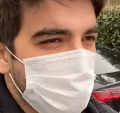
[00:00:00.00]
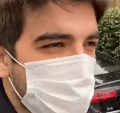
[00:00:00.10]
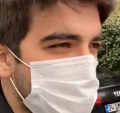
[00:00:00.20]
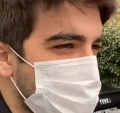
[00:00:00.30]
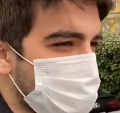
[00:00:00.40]

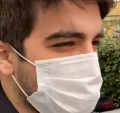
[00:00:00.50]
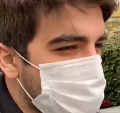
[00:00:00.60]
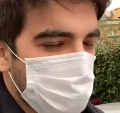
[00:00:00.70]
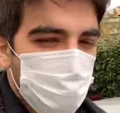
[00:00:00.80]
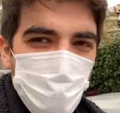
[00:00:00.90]
tipik
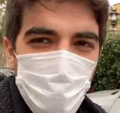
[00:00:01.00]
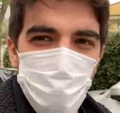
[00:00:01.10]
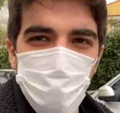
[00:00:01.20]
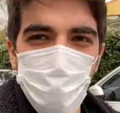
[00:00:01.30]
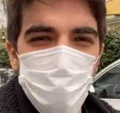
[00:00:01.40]
bir oğlum ya
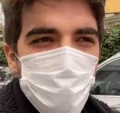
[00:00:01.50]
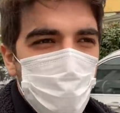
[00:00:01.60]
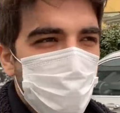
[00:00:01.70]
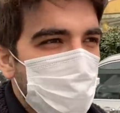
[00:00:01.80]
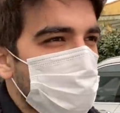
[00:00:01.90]
benim arabayı
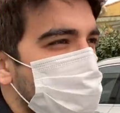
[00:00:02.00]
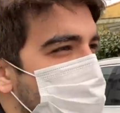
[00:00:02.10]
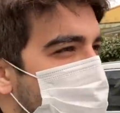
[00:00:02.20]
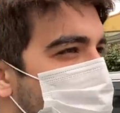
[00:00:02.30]
bakıma götürsene